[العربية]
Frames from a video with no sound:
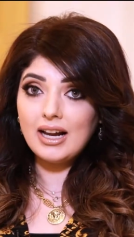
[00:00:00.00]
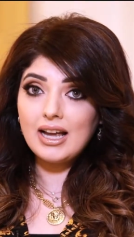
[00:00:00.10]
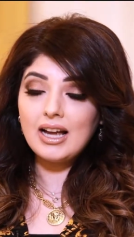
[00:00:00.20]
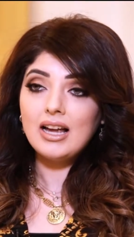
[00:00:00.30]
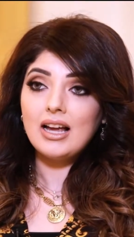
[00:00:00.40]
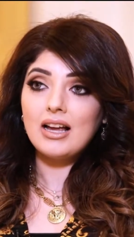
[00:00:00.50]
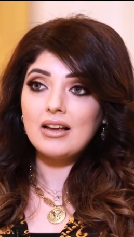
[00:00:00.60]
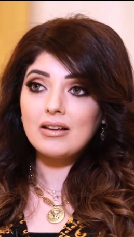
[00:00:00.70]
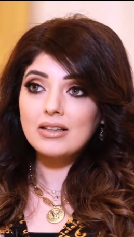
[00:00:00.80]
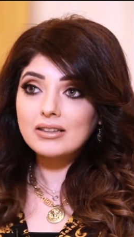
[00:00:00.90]
على
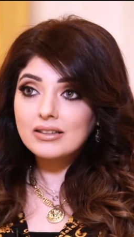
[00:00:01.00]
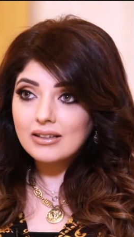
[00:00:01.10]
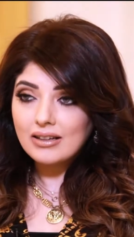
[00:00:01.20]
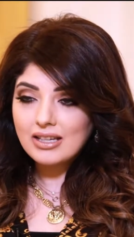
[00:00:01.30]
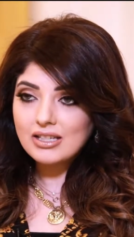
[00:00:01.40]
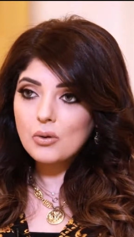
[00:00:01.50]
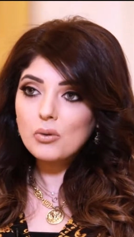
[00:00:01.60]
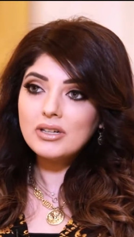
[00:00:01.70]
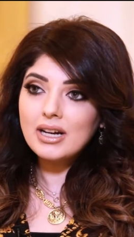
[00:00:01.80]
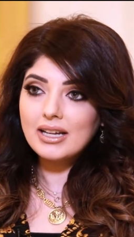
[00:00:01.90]
آه،
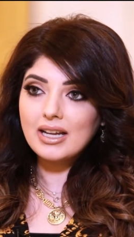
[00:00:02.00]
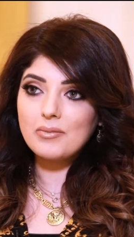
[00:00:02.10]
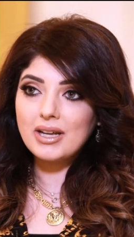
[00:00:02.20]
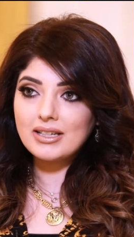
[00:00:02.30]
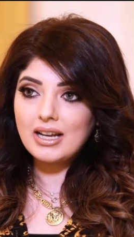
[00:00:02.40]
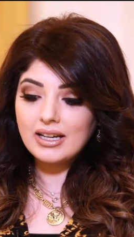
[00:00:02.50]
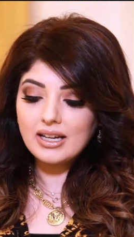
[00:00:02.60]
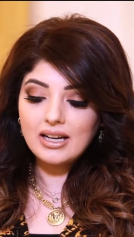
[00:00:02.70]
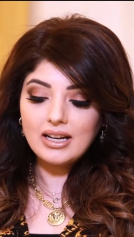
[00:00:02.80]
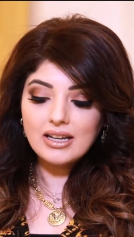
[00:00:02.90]
تصورنا لكمية
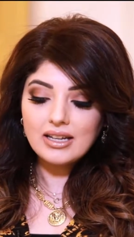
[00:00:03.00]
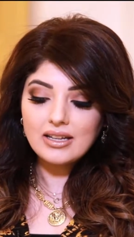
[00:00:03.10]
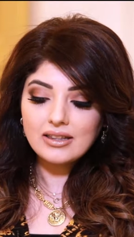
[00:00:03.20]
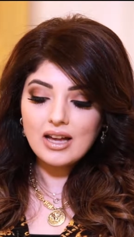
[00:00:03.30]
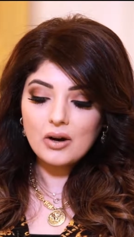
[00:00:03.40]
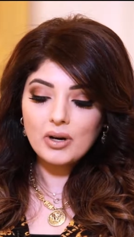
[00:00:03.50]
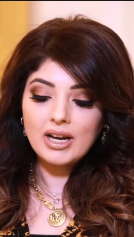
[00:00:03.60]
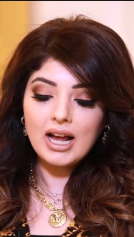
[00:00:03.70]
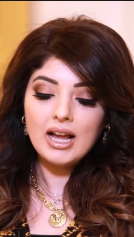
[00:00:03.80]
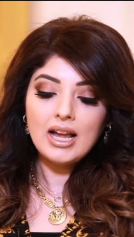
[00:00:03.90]
الأكل اللي
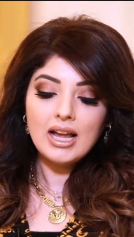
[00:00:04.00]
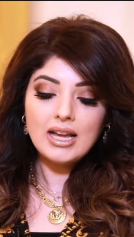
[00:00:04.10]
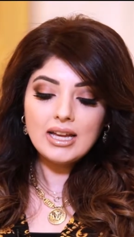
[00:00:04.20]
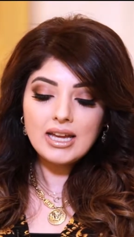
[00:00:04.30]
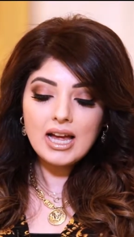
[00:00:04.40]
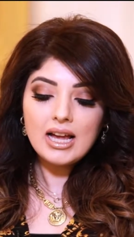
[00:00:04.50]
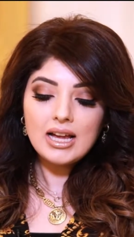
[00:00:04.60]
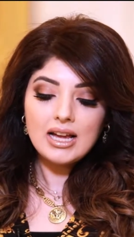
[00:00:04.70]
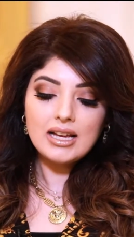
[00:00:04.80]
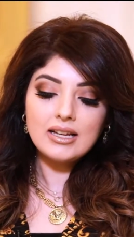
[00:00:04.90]
نتناولها هي
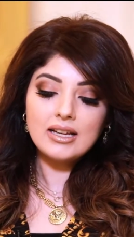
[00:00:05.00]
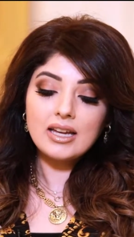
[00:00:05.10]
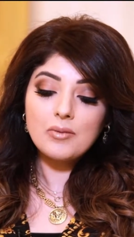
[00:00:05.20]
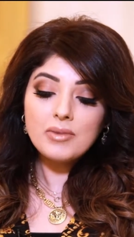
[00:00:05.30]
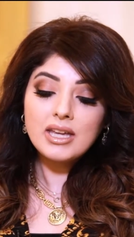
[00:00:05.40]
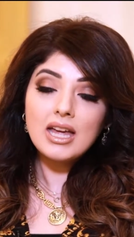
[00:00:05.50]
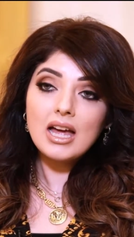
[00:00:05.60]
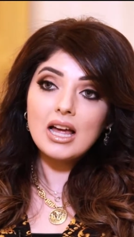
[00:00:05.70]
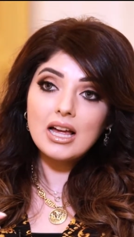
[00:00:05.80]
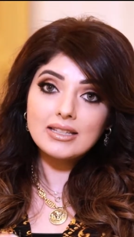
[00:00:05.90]

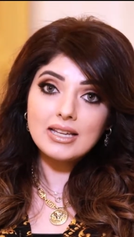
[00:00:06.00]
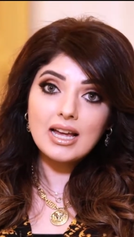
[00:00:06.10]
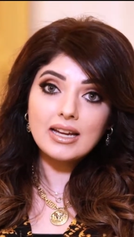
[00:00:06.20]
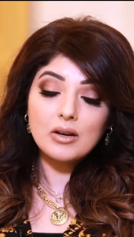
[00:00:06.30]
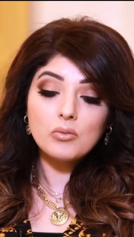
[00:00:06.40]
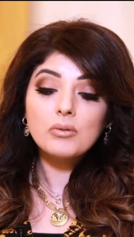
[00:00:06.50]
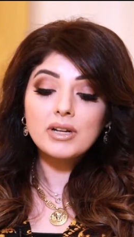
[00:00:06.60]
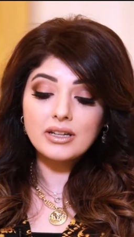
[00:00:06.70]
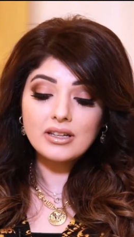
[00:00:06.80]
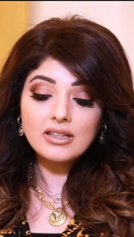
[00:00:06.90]
كمية الأكل
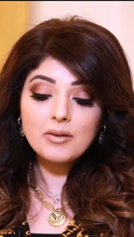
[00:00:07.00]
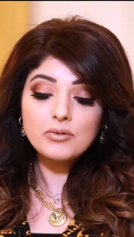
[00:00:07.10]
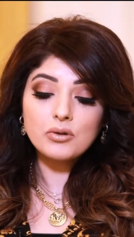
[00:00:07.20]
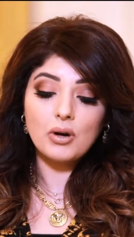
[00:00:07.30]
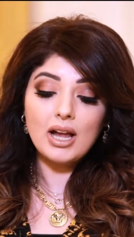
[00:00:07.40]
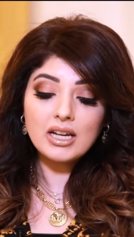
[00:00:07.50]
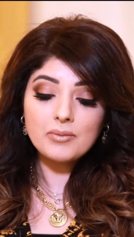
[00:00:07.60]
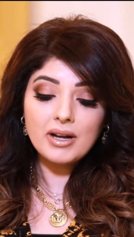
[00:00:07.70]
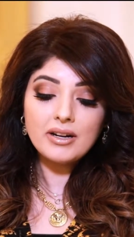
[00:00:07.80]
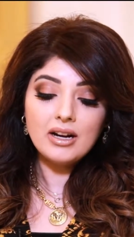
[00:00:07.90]
ممكن تبدو
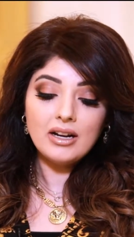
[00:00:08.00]
أكبر